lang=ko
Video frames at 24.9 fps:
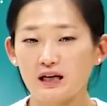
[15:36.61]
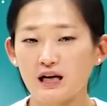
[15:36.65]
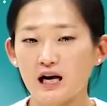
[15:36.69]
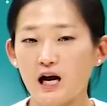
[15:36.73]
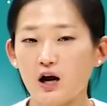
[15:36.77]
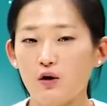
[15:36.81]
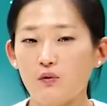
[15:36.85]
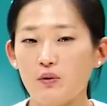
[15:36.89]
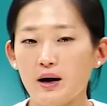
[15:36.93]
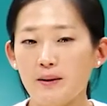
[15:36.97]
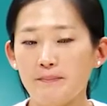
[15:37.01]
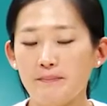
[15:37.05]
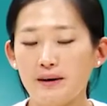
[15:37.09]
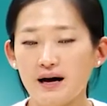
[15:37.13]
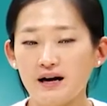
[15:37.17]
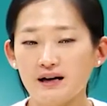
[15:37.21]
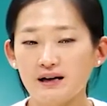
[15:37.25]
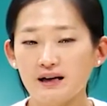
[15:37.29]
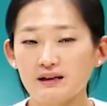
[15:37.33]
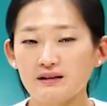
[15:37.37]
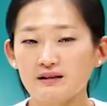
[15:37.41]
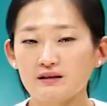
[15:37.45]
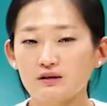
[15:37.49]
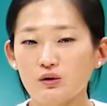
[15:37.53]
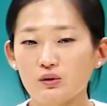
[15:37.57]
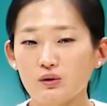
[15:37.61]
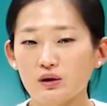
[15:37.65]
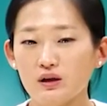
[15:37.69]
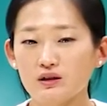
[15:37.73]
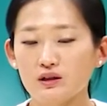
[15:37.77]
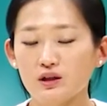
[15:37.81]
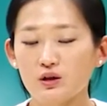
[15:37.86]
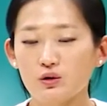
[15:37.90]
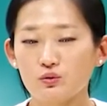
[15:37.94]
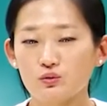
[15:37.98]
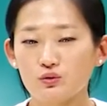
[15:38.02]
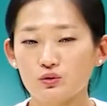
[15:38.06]
가와 마에 들어갈
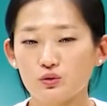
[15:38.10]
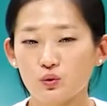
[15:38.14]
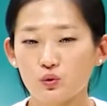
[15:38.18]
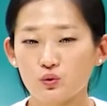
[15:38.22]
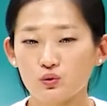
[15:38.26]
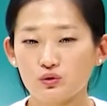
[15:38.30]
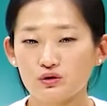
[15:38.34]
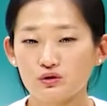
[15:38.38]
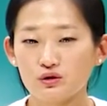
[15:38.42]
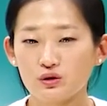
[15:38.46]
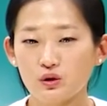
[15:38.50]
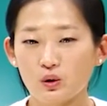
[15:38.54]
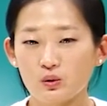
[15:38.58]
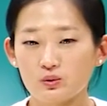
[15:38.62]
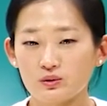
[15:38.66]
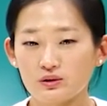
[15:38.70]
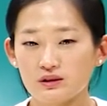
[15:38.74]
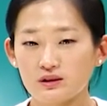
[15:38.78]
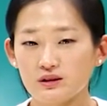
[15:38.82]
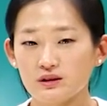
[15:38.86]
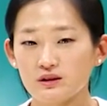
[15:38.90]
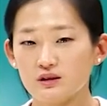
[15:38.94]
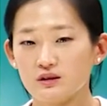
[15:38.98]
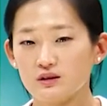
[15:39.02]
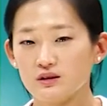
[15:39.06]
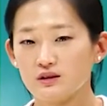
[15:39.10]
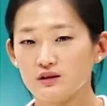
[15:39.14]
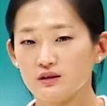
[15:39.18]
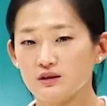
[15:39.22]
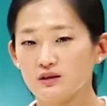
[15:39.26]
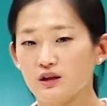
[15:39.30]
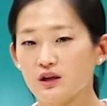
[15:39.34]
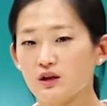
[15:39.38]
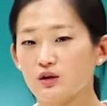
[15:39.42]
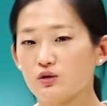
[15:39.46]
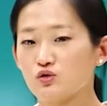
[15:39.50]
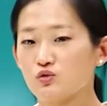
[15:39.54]
내용으로 옳은 것은
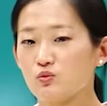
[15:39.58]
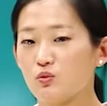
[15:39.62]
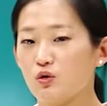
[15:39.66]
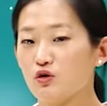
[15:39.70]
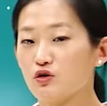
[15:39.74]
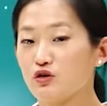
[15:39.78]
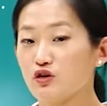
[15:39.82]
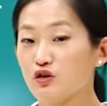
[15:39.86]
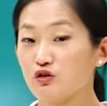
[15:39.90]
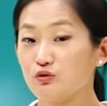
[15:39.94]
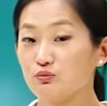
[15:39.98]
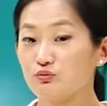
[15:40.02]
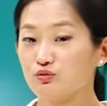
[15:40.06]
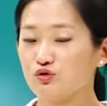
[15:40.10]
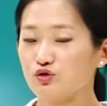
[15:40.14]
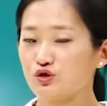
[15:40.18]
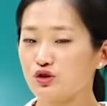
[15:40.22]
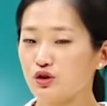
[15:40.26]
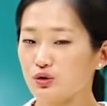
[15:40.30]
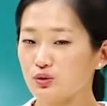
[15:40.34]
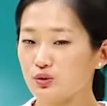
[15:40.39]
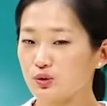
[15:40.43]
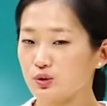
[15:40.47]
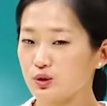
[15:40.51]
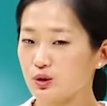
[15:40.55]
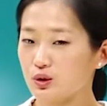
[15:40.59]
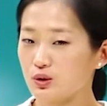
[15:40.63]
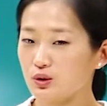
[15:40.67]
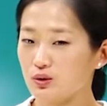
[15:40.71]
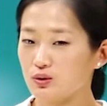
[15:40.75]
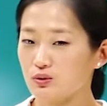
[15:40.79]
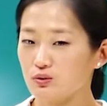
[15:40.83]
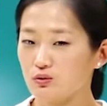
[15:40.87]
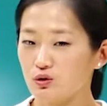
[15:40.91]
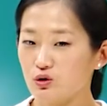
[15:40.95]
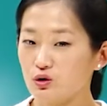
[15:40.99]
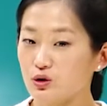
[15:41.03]
이거 좀 어려운
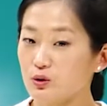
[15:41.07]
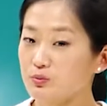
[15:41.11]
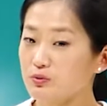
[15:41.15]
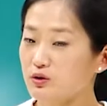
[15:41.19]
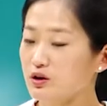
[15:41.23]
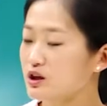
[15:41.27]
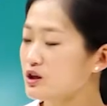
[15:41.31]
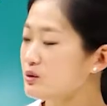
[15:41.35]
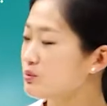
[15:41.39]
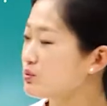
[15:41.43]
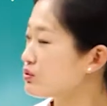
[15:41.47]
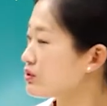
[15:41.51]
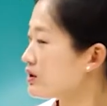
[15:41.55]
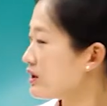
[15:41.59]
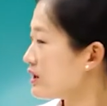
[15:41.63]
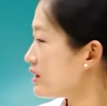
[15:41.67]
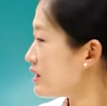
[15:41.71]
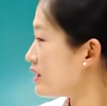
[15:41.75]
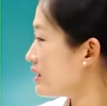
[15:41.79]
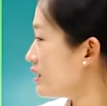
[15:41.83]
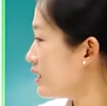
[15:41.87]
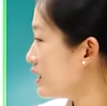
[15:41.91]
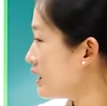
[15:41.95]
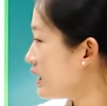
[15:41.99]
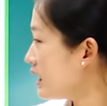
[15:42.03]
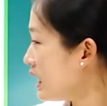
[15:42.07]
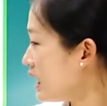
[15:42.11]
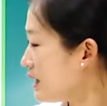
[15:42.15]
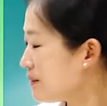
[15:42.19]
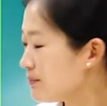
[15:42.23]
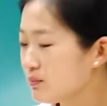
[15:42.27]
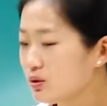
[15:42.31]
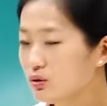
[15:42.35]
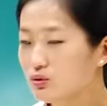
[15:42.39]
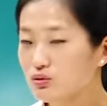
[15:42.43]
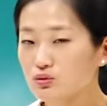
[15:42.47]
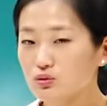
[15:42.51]
문제였죠. 어렵다기보다
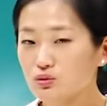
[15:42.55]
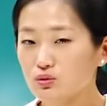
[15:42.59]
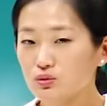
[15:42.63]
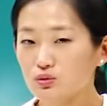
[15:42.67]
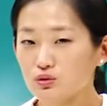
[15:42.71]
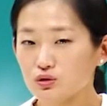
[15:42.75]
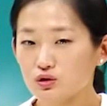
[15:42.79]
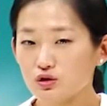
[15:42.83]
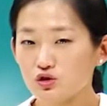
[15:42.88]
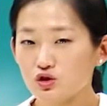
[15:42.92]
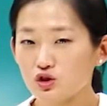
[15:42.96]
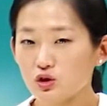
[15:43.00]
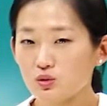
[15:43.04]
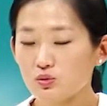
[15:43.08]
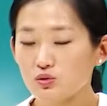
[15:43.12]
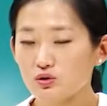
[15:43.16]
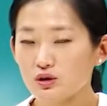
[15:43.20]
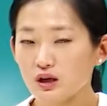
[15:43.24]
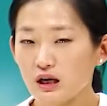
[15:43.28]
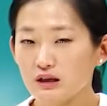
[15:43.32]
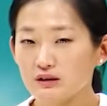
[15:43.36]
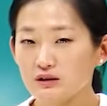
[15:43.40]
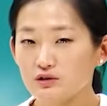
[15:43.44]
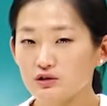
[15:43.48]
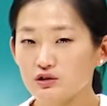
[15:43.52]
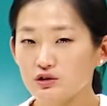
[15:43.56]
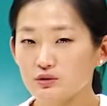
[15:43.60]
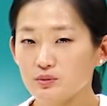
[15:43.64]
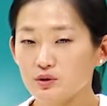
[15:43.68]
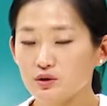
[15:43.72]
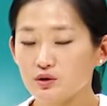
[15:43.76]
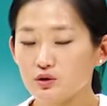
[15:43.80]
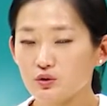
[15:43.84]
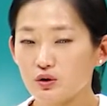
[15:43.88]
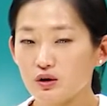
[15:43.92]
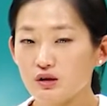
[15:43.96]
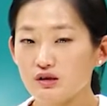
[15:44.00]
한 번도 들춰보지
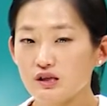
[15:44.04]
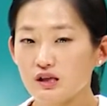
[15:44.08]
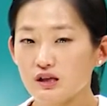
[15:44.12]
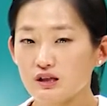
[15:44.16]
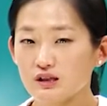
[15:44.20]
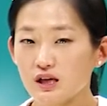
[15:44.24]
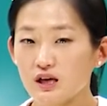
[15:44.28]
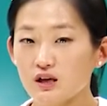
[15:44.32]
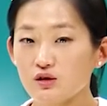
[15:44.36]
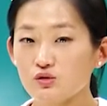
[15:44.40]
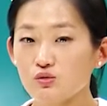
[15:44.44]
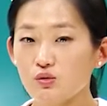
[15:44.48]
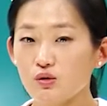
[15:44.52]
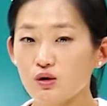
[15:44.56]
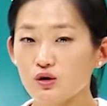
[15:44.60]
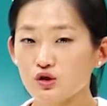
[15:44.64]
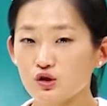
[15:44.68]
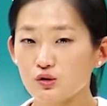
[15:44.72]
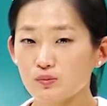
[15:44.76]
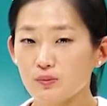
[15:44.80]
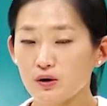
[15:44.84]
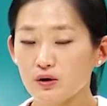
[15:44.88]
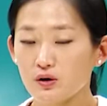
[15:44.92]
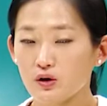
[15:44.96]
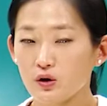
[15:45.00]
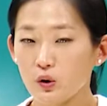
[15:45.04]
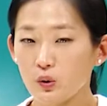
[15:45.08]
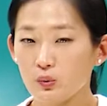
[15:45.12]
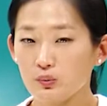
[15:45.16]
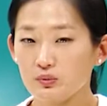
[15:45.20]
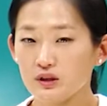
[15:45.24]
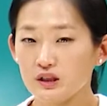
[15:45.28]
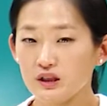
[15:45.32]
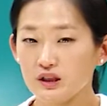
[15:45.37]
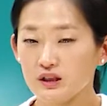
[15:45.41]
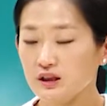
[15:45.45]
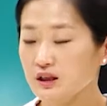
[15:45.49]
않았으면 굉장히 생소할 수밖에
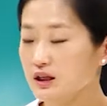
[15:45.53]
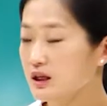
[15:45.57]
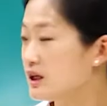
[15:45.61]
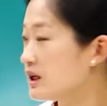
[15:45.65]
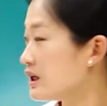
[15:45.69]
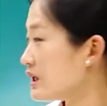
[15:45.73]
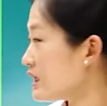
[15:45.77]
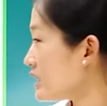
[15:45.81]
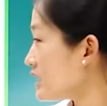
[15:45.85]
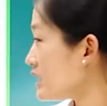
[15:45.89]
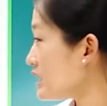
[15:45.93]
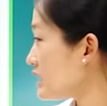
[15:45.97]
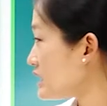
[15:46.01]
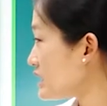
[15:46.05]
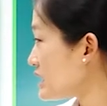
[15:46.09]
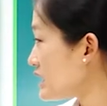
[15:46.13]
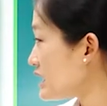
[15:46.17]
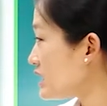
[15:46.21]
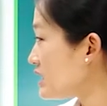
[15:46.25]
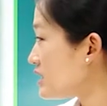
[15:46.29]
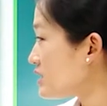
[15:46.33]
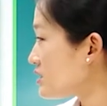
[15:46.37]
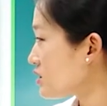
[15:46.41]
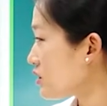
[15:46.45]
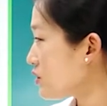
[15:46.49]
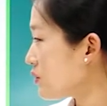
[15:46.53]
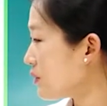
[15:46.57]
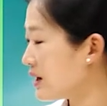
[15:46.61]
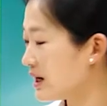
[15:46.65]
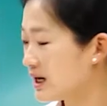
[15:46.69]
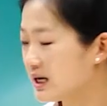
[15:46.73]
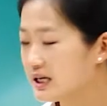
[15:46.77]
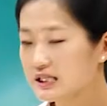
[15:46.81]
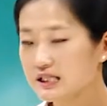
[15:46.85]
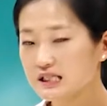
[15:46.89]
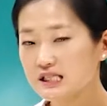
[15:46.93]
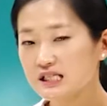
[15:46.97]
없는 이
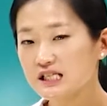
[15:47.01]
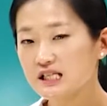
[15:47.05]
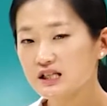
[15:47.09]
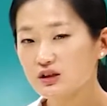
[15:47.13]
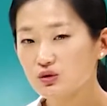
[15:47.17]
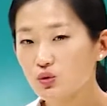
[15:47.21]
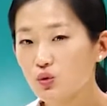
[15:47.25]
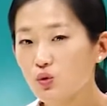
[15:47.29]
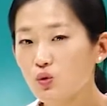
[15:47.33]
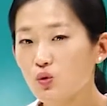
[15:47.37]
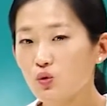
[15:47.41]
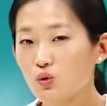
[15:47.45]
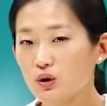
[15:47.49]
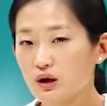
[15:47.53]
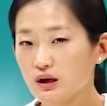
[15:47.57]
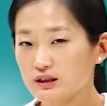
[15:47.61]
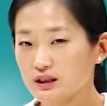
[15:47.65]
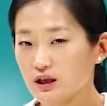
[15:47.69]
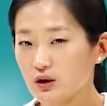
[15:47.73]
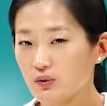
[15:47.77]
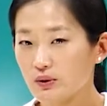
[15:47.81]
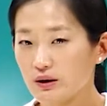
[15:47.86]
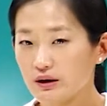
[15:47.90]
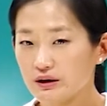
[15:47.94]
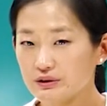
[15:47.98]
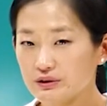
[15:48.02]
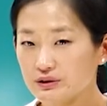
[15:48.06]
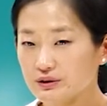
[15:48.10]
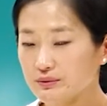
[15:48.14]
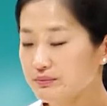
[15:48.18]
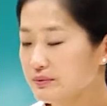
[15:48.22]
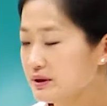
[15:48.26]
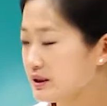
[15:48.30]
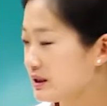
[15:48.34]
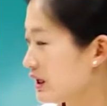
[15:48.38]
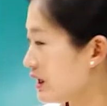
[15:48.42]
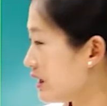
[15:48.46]
지리서와 지도가 나와
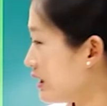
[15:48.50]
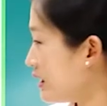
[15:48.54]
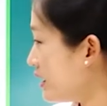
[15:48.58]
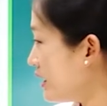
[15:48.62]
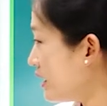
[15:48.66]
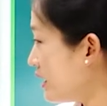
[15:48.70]
있습니다.